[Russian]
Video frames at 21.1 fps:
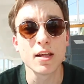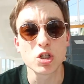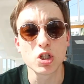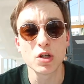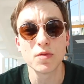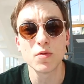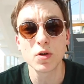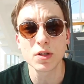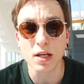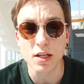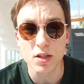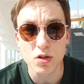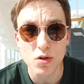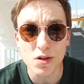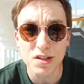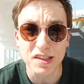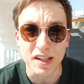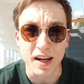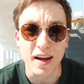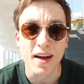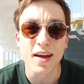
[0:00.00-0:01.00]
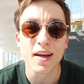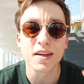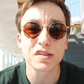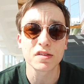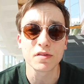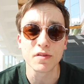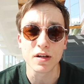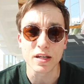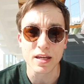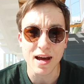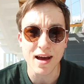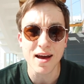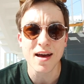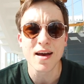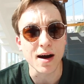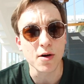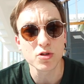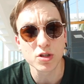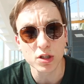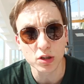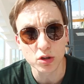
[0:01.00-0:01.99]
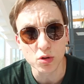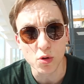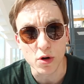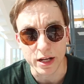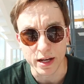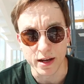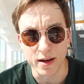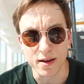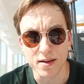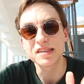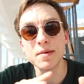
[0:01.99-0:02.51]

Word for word: для чего найдется своя аудитория.